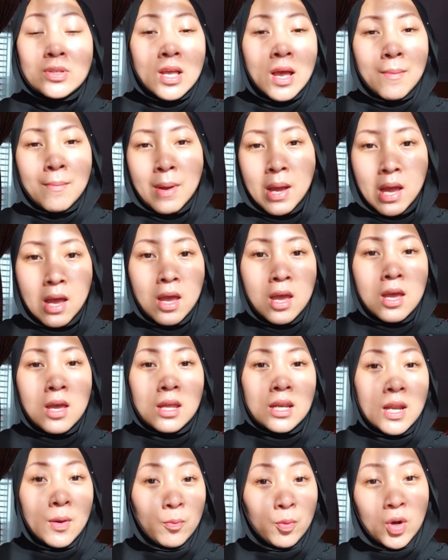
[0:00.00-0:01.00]
itu sama
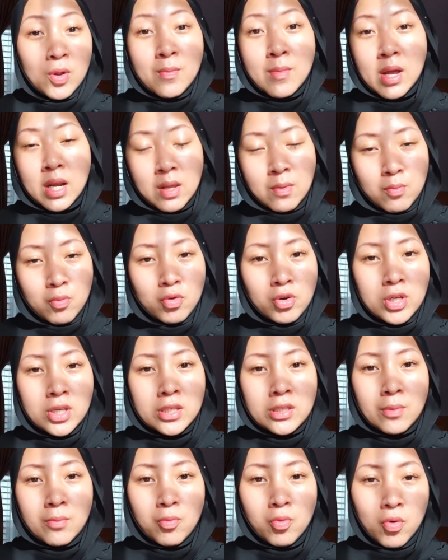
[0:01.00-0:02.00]
65.000 di
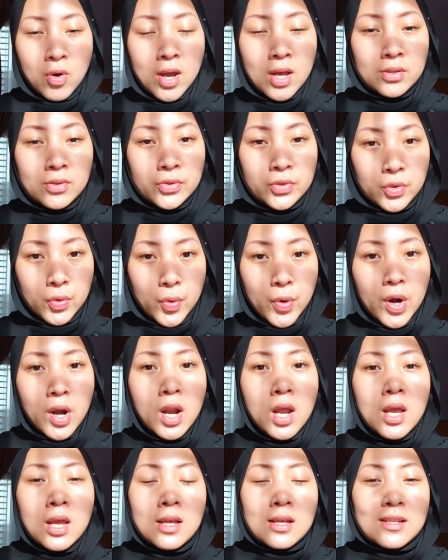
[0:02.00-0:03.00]
semua
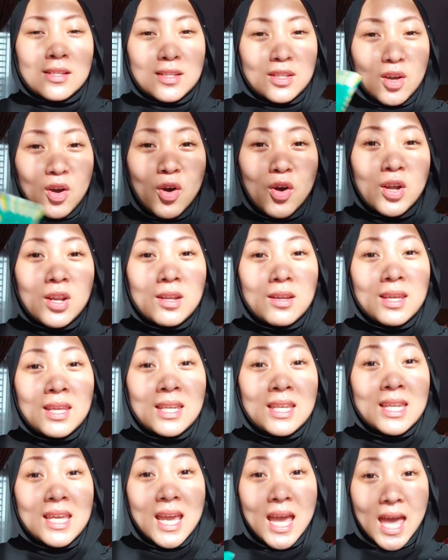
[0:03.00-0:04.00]
store so
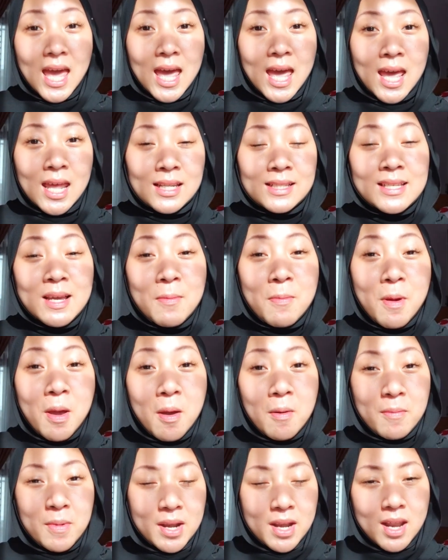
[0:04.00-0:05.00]
in the end siapa
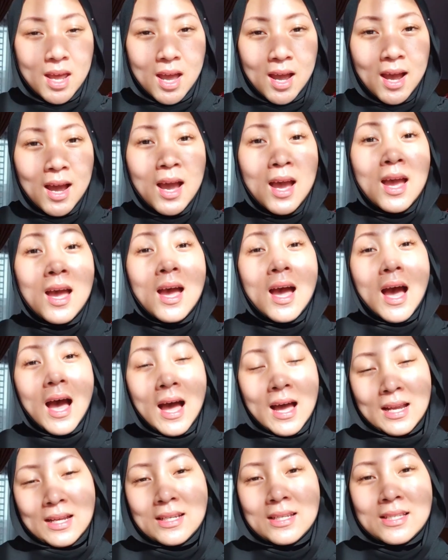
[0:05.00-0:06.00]
yang menang
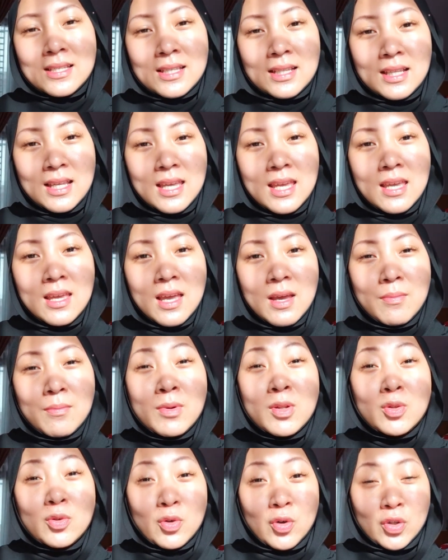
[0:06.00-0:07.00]
honestly
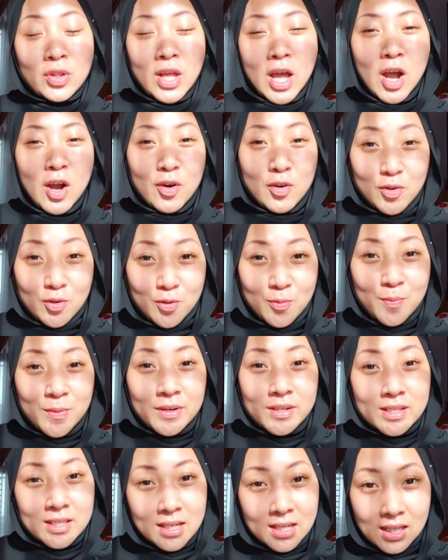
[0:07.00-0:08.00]
menurut aku
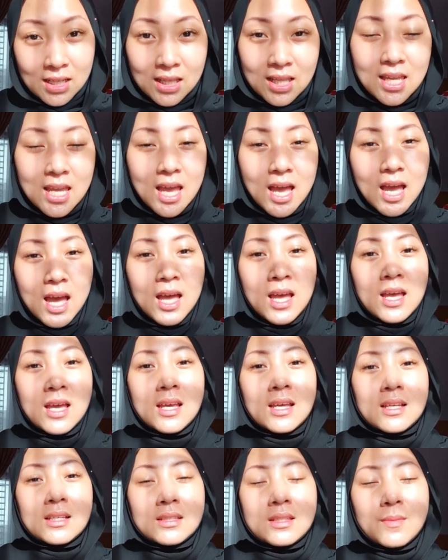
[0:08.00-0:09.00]
personally ya
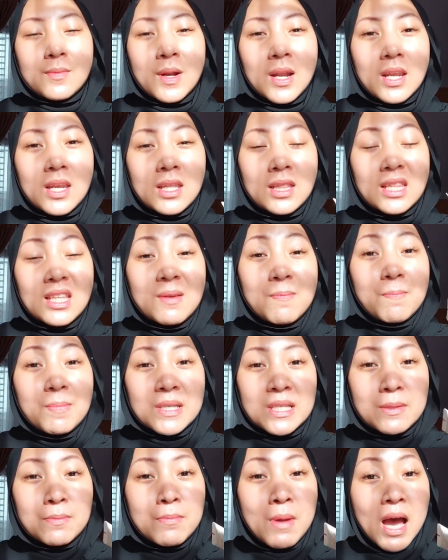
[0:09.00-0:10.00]
sebenarnya ini
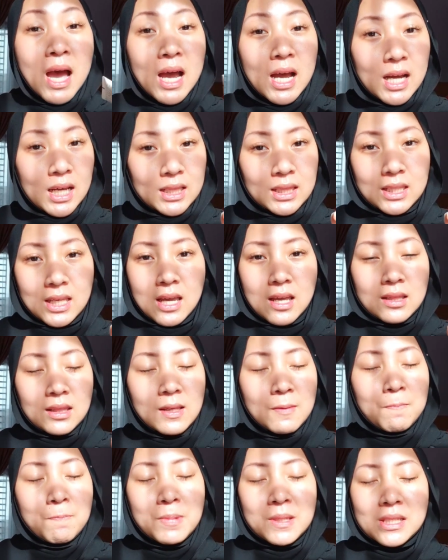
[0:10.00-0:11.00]
tipis banget ya
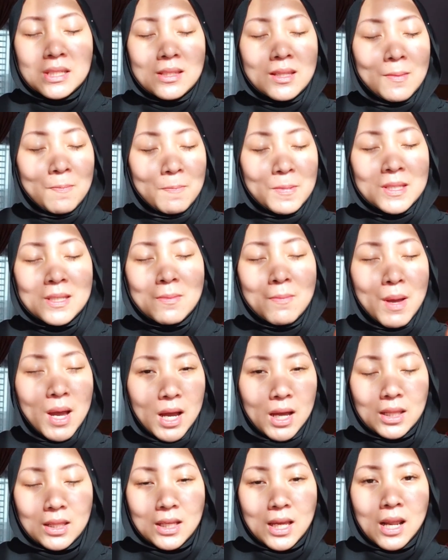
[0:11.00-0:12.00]
tipis-tipis
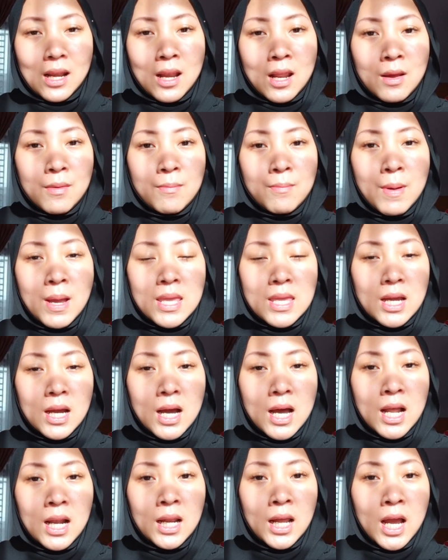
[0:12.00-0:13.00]
banget karena
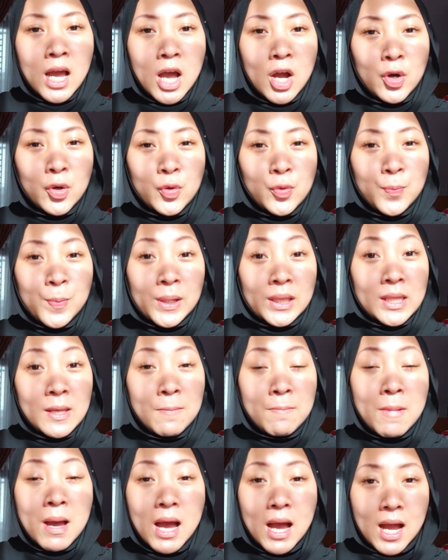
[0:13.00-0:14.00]
banyak hal yang aku
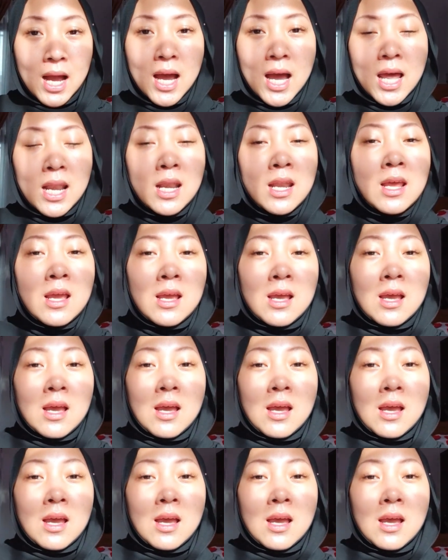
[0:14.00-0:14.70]
pertimbangkan